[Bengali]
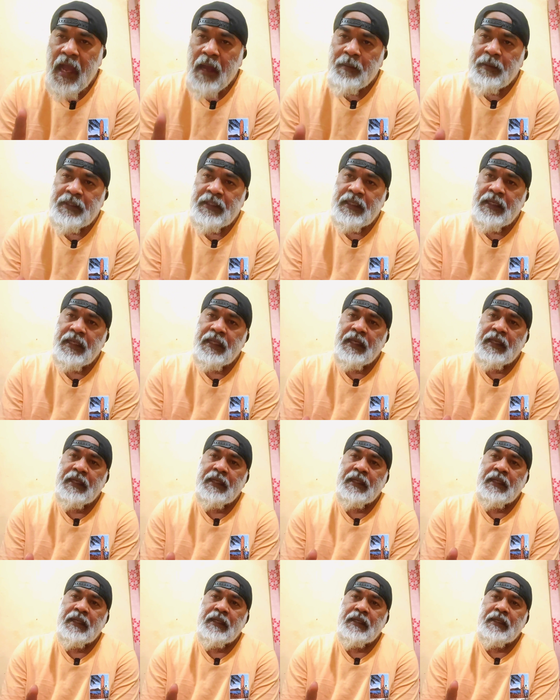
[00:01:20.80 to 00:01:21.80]
আমাদের
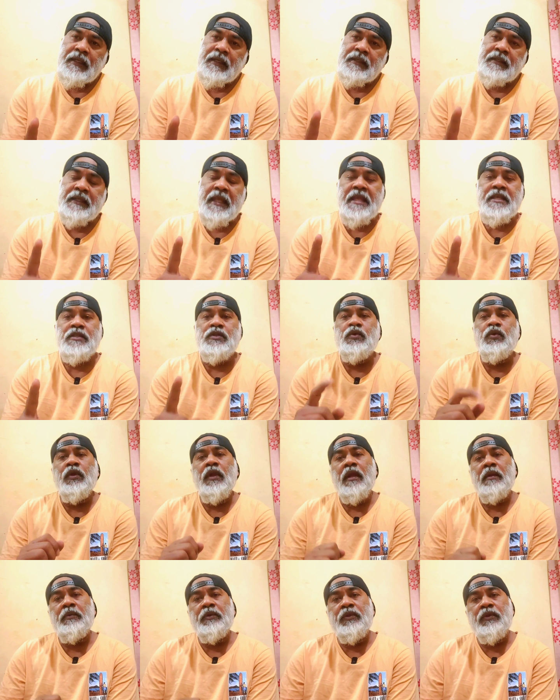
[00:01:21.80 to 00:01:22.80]
এখানে
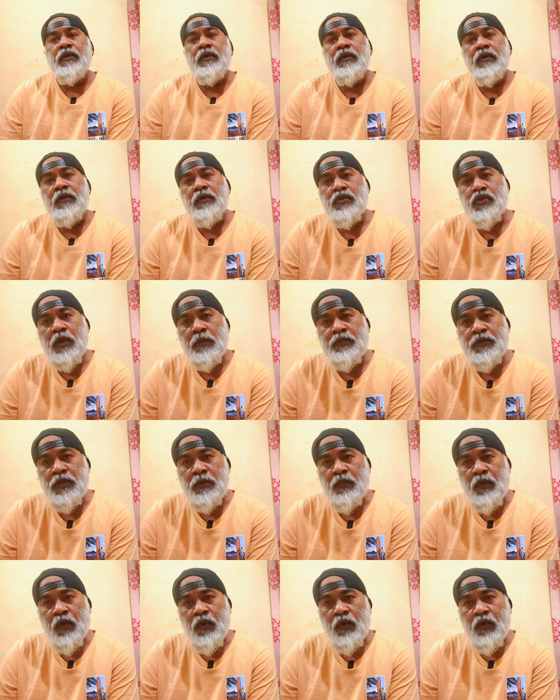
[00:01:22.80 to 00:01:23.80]
টেস্টগুলোর ভিতরে হলো
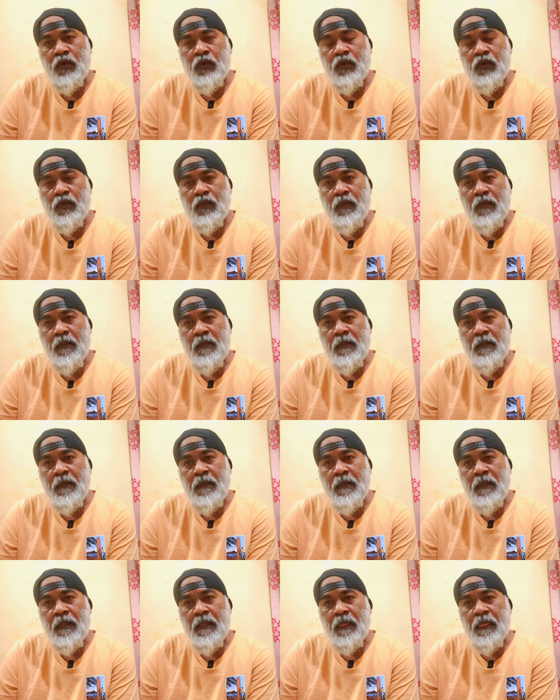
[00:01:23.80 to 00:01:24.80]
সবচেয়ে বড়
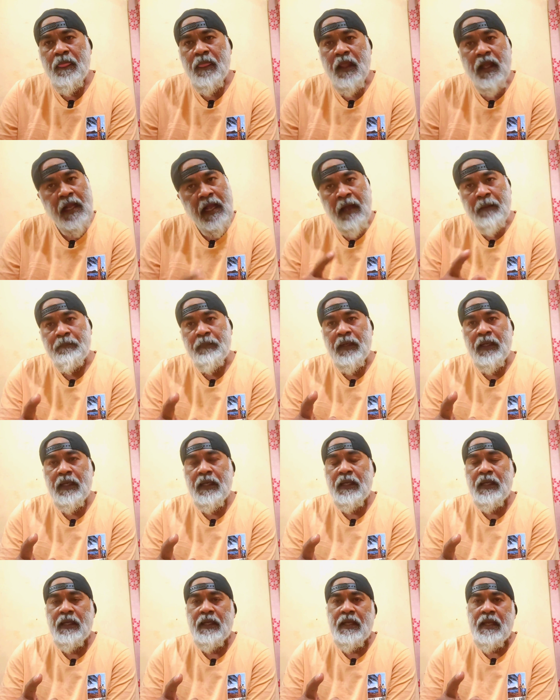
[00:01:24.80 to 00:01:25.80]
ঘাপলা
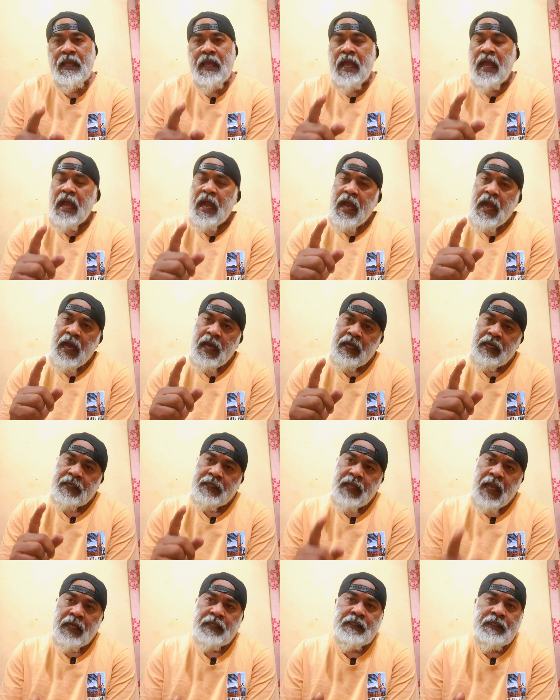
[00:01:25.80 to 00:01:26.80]
আর
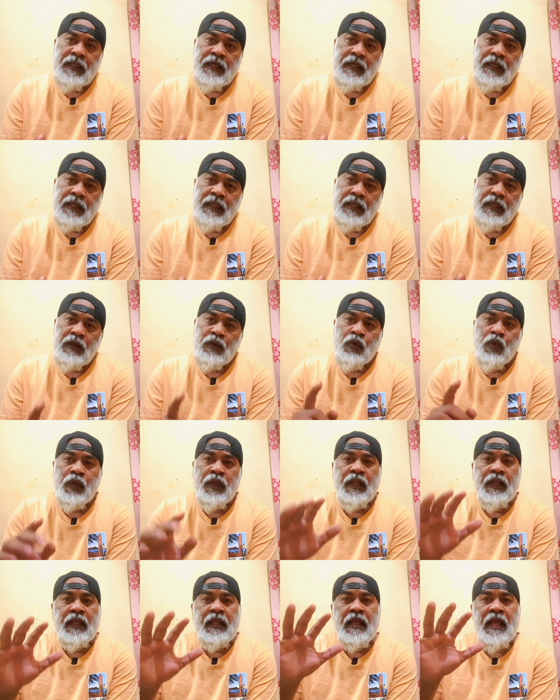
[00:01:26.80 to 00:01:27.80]
ডাক্তাররা
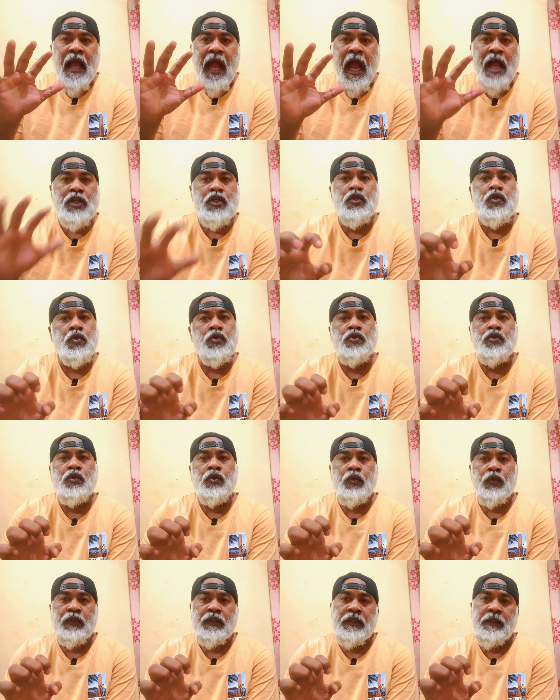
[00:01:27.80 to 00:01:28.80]
রোগীরে আশ্বস্ত
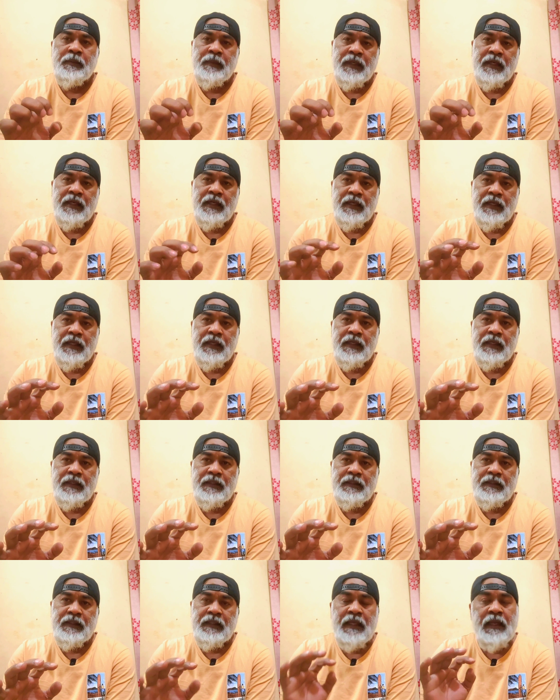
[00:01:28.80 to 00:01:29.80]
করতে পারে না
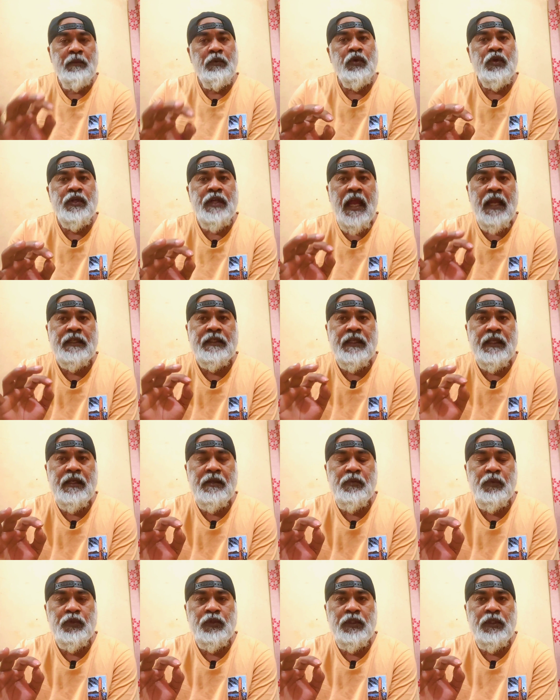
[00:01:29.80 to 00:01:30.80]
এবং
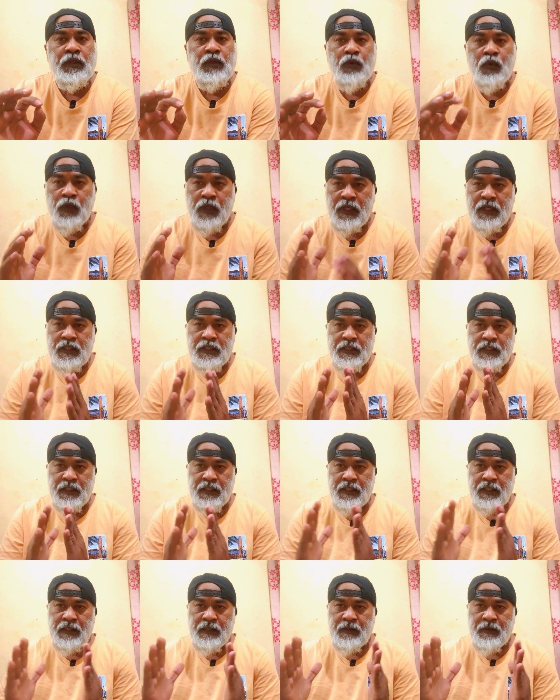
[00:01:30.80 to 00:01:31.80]
ডাক্তারের প্রতি রোগীর
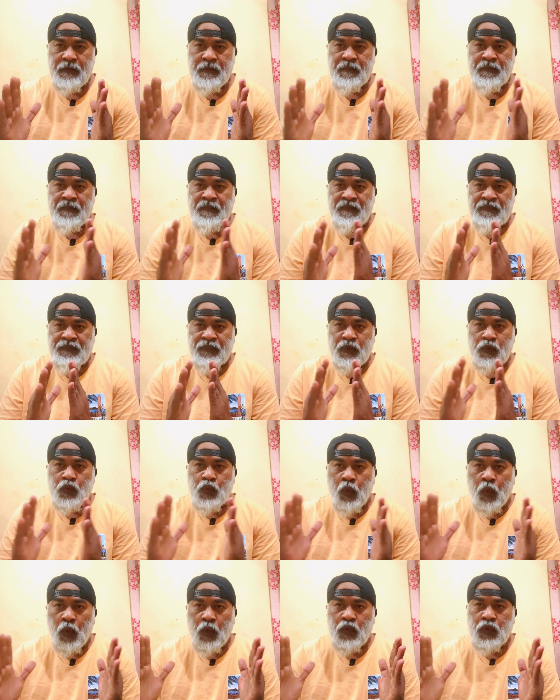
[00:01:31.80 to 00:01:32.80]
যে
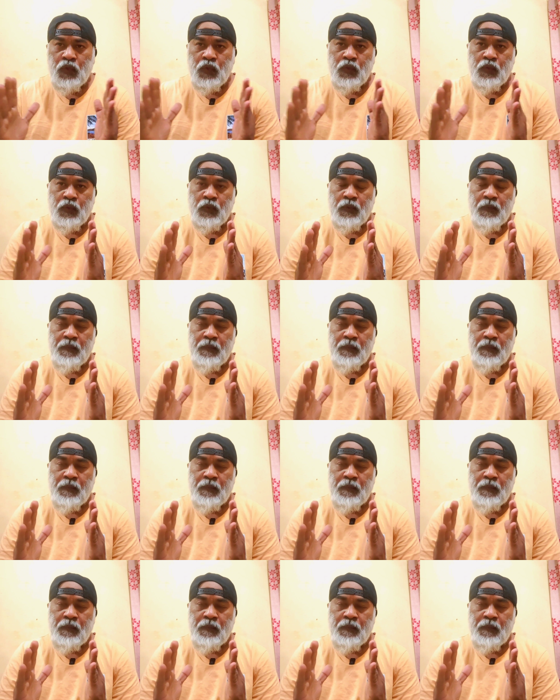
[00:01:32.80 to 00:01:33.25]
দূরত্ব